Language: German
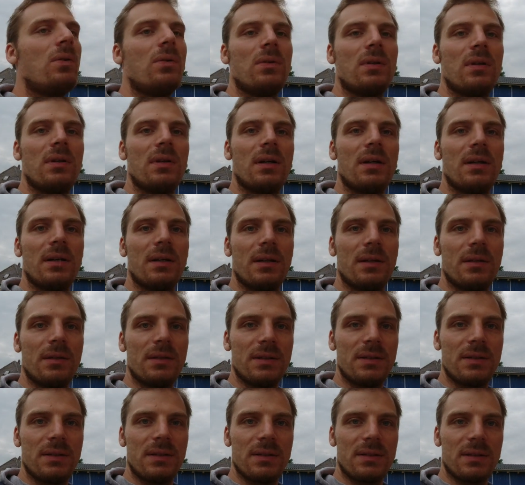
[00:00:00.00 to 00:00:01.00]
der dann eben an
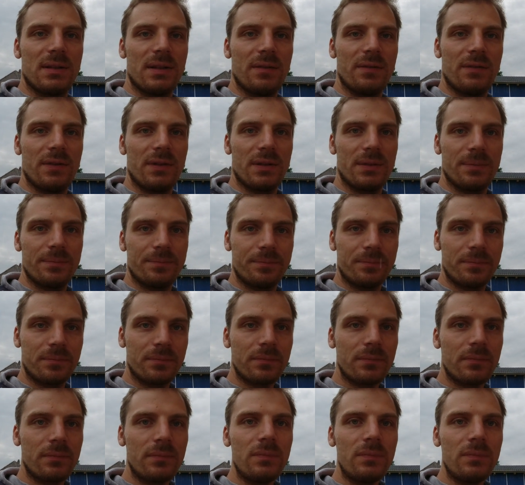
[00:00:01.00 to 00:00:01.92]
die Wand geschraubt ist.